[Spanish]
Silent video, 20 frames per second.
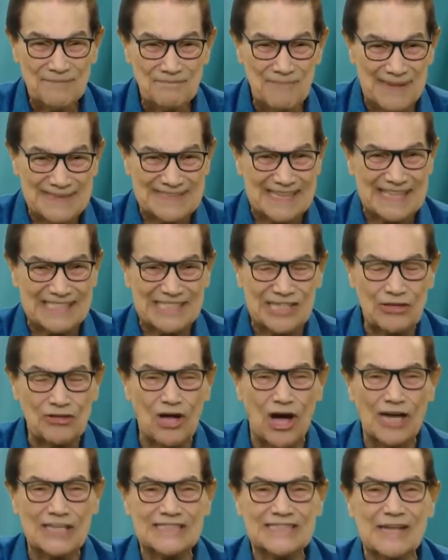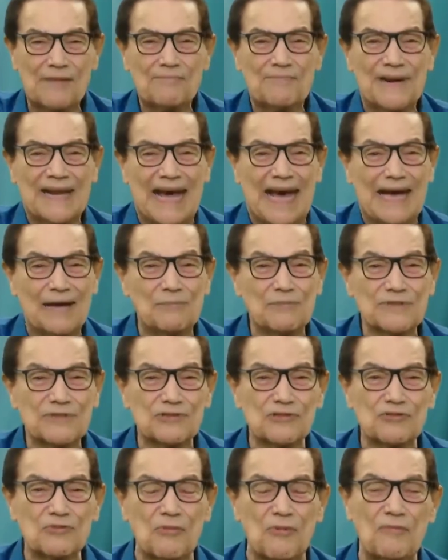Pero si recordamos
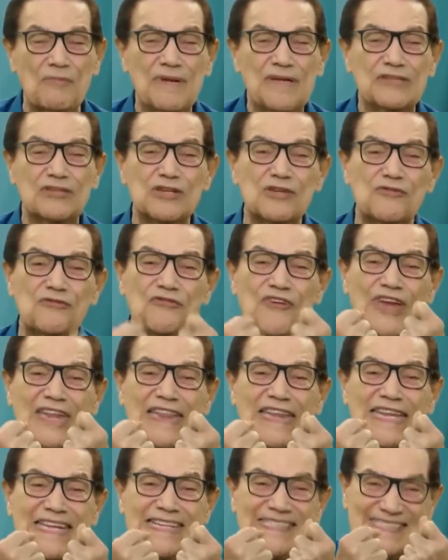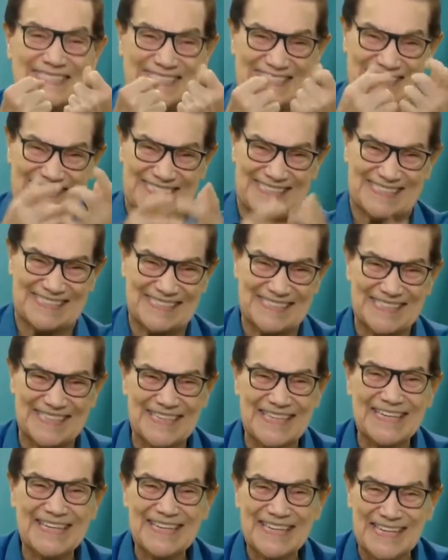los momentos felices que
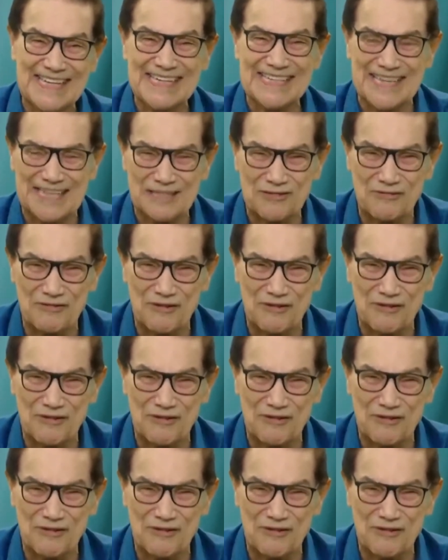vivimos,